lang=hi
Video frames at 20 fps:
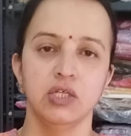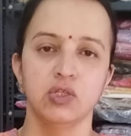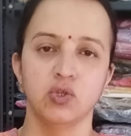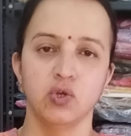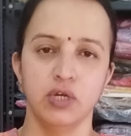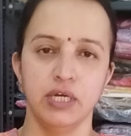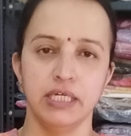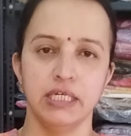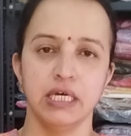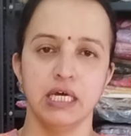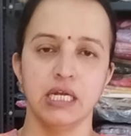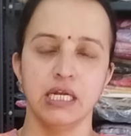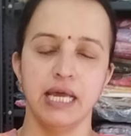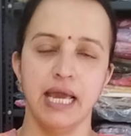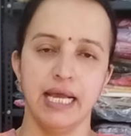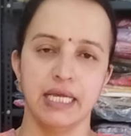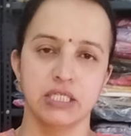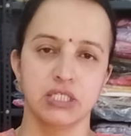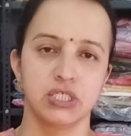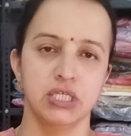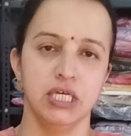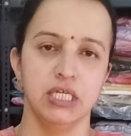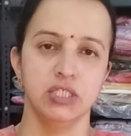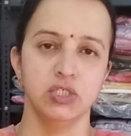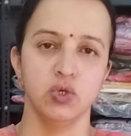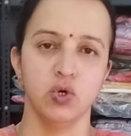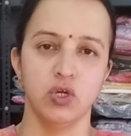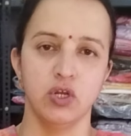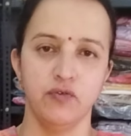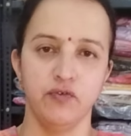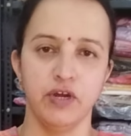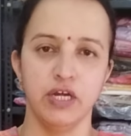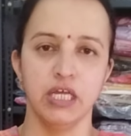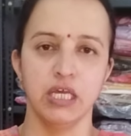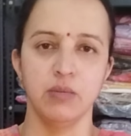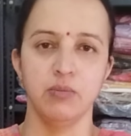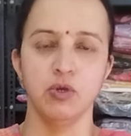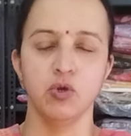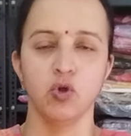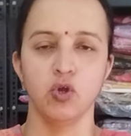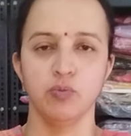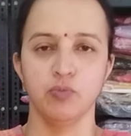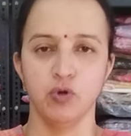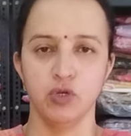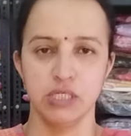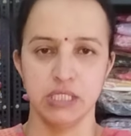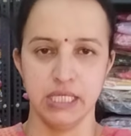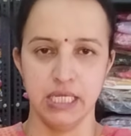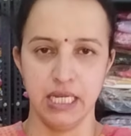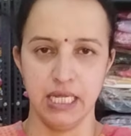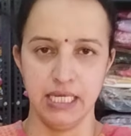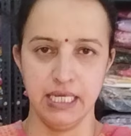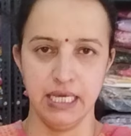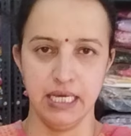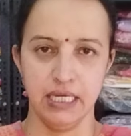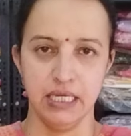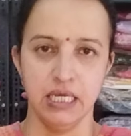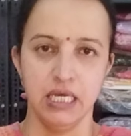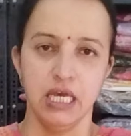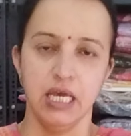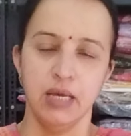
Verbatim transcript: तो रिटर्न एक्सचेंज और रिफंड की भी कोई पॉलिसी नहीं है